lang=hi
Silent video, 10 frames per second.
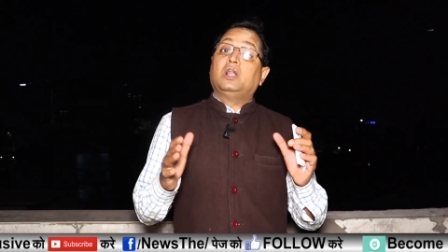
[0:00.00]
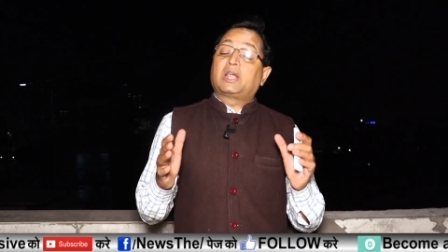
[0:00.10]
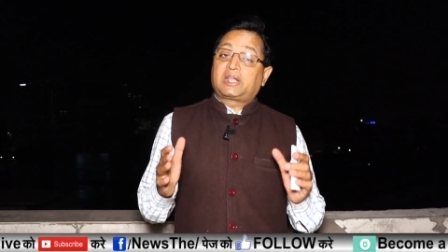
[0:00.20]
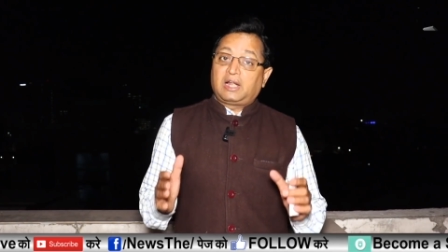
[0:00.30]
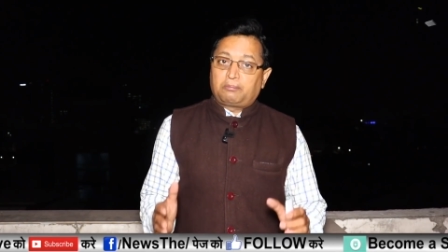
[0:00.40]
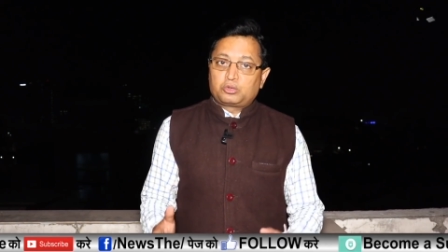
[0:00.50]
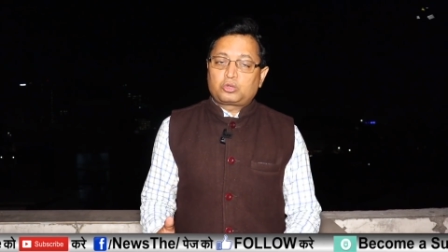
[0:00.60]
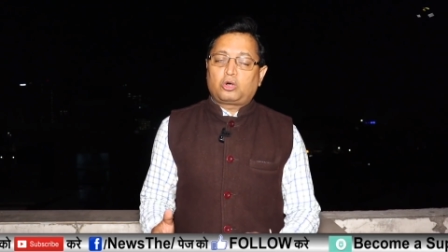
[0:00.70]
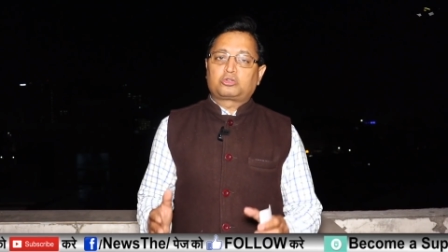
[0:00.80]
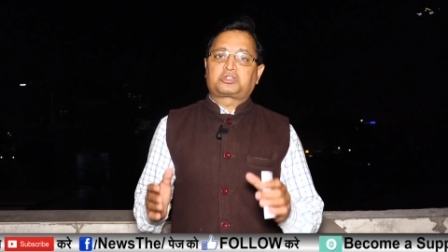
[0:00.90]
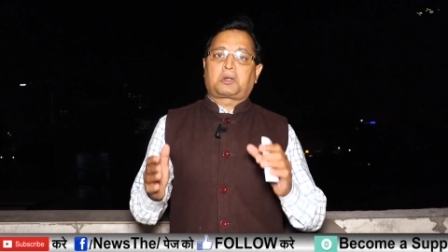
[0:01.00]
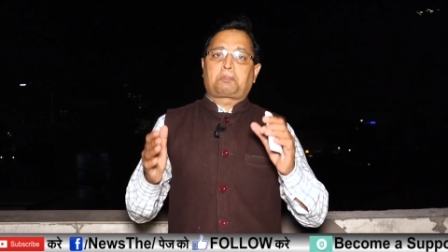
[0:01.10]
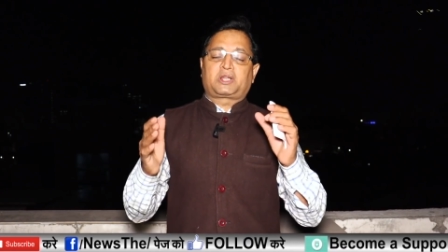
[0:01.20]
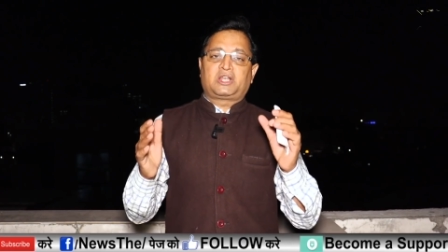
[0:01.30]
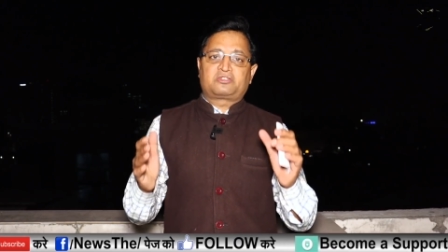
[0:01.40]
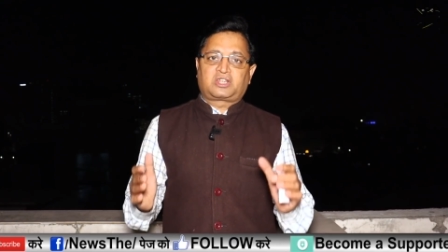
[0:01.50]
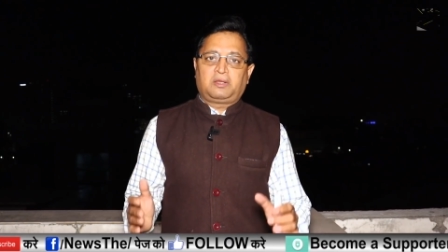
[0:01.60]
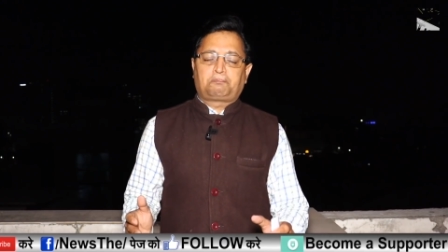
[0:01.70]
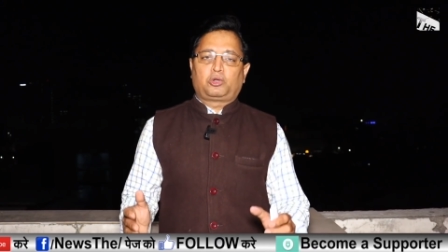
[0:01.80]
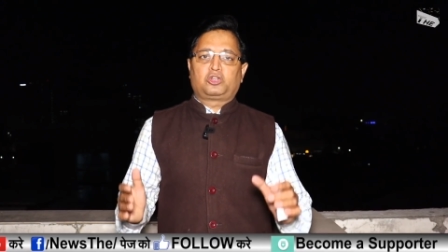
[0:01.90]
लेकिन अब उनको उत्तर प्रदेश
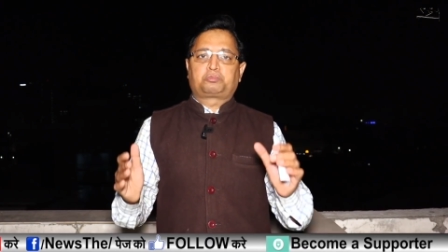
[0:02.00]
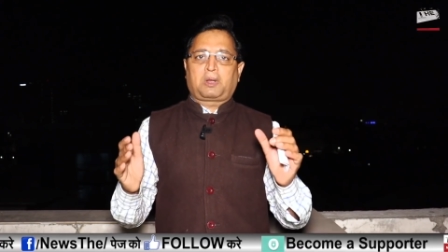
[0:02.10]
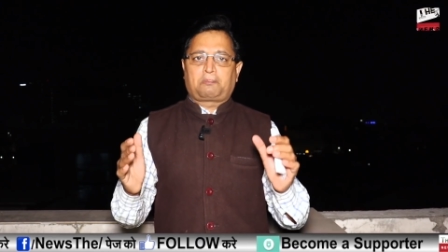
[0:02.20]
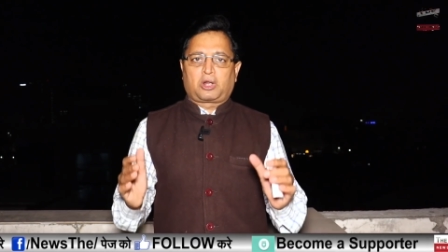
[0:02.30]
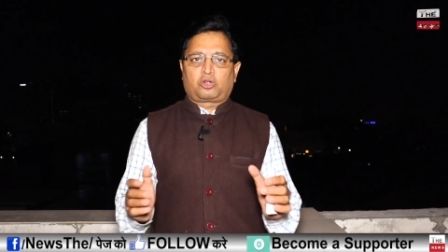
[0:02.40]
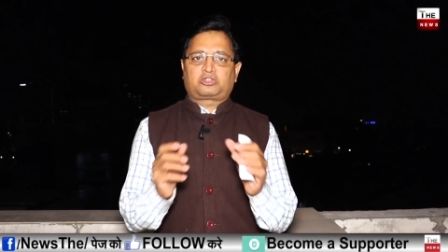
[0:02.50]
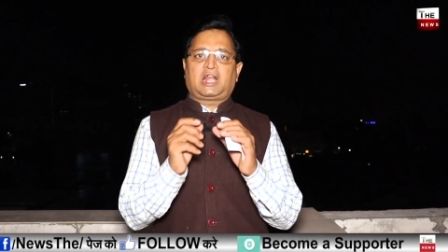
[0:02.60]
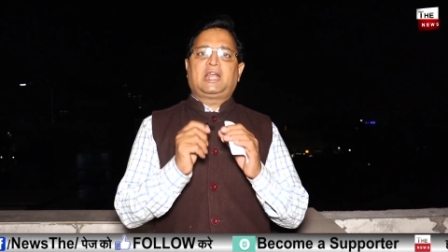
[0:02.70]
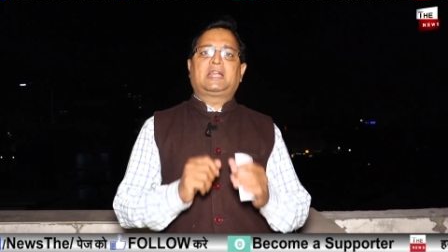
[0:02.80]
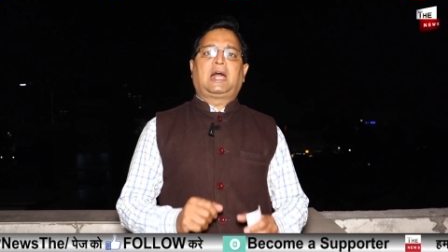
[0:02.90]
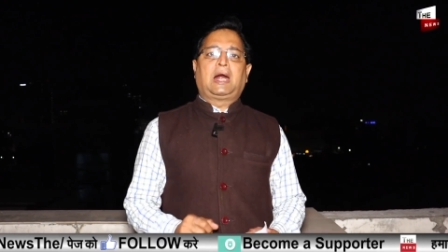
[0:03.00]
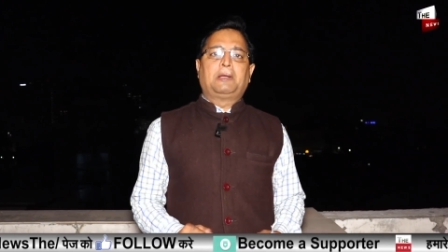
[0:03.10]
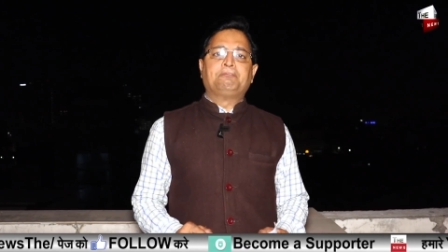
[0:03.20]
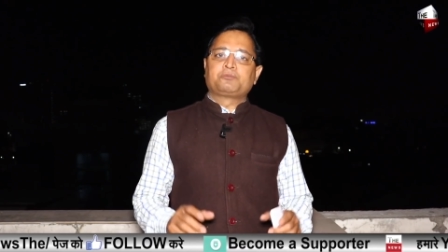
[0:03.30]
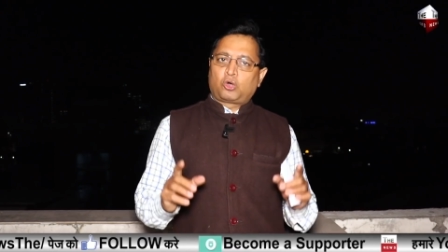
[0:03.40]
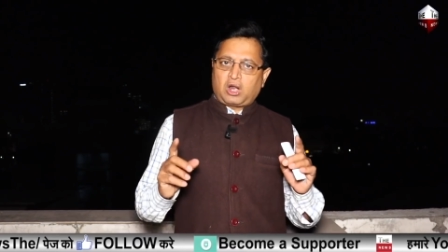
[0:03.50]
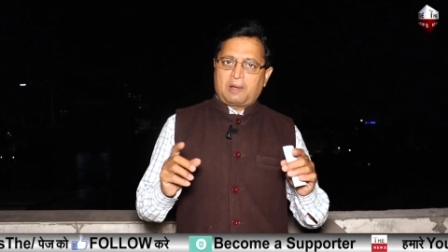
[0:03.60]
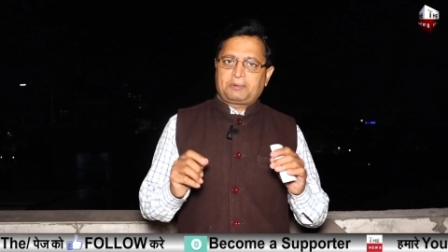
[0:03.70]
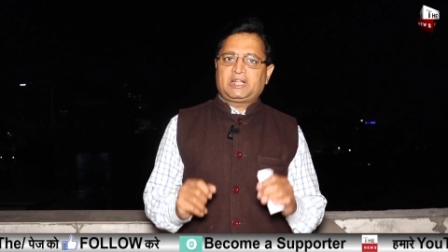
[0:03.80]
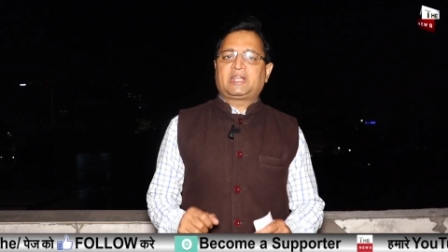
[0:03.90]
की पुलिस पर भरोसा नहीं रहा है और
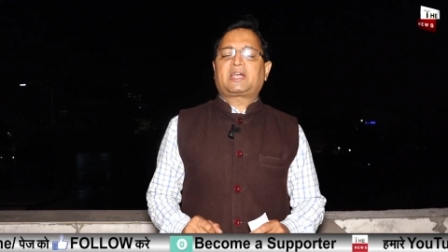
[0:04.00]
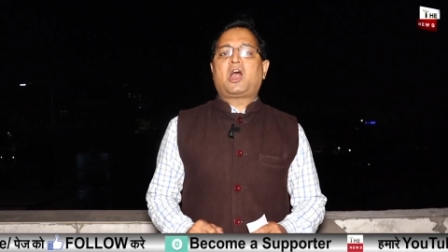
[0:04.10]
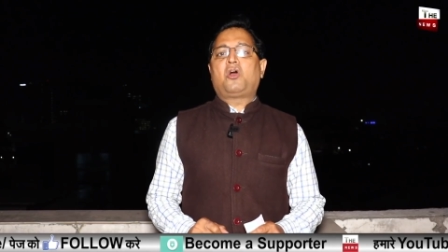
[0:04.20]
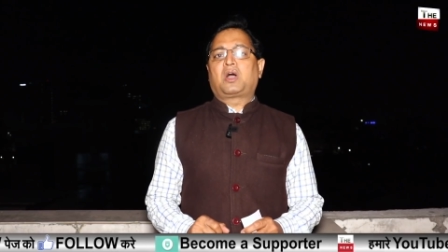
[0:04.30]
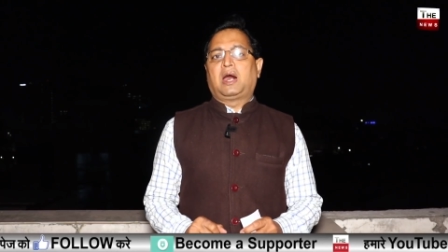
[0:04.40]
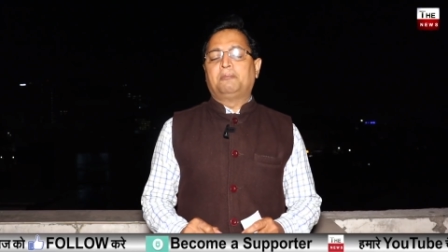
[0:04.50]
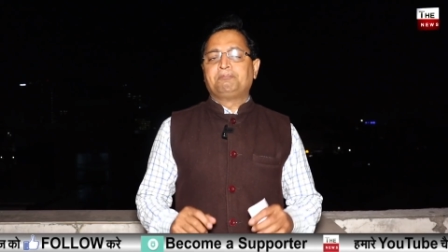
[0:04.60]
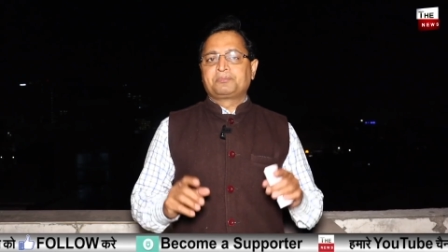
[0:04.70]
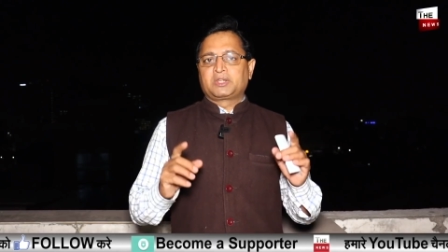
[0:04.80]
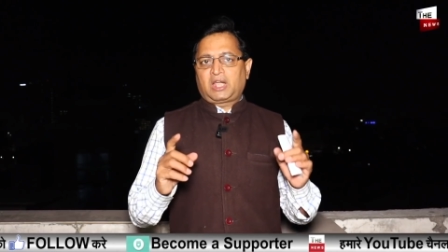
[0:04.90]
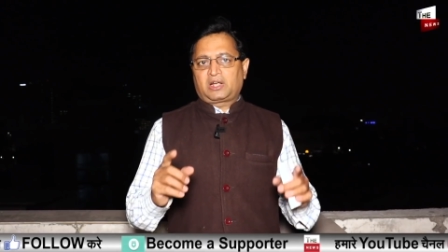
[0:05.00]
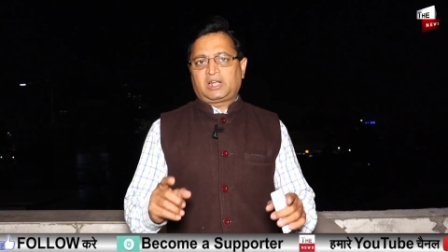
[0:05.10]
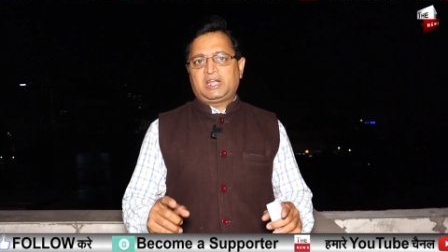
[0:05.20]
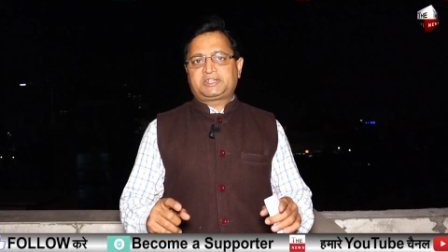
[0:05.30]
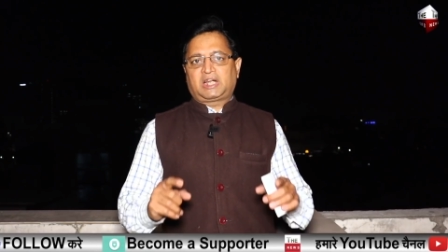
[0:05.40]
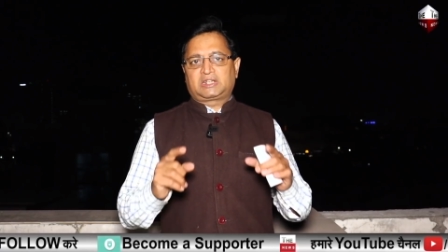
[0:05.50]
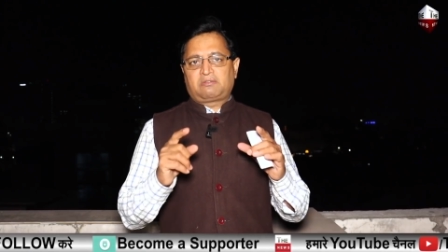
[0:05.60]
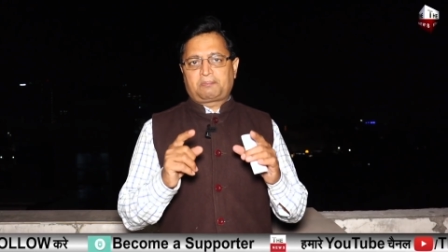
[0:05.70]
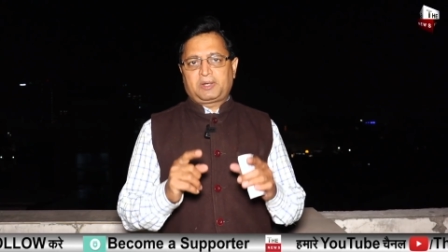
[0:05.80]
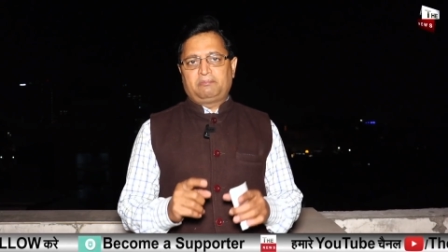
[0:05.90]
आपने देखा होगा कि अखिलेश
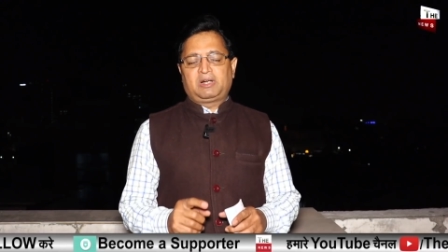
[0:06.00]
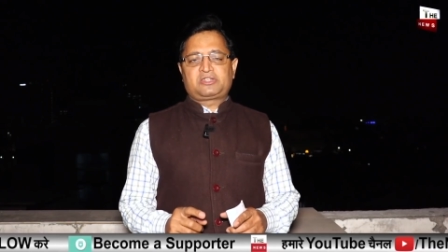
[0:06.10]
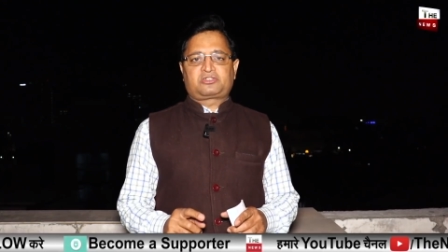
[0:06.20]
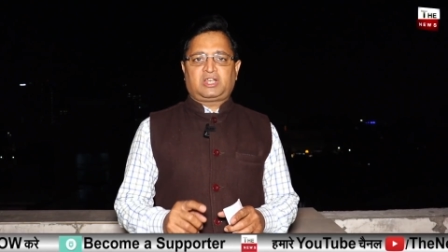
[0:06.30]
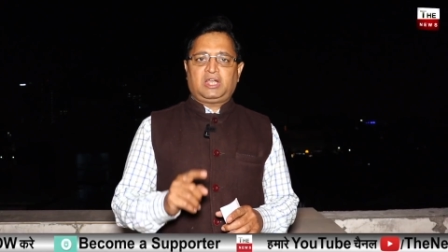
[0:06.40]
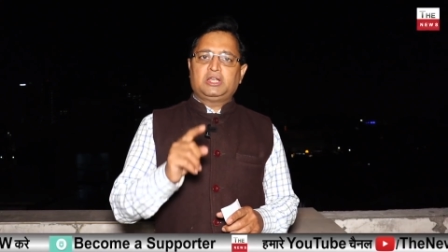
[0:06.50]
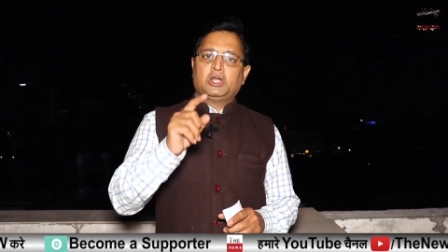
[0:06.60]
यादव अपने मंच से